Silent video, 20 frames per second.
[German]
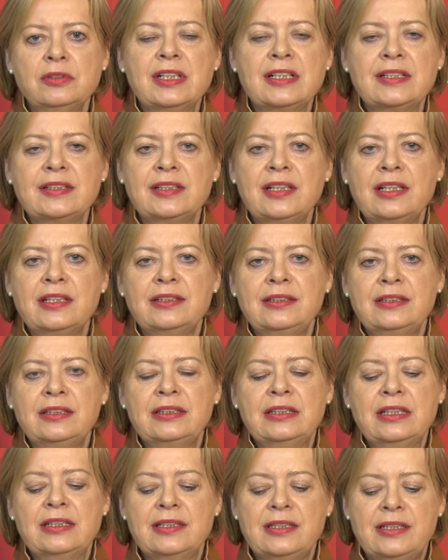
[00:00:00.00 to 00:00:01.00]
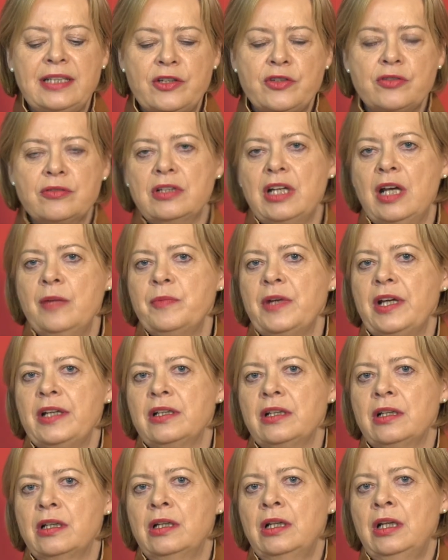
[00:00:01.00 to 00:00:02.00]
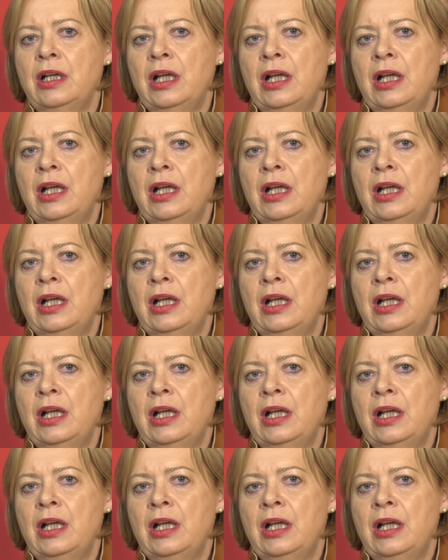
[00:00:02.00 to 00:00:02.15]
das zeichnet sich jetzt schon ab, einer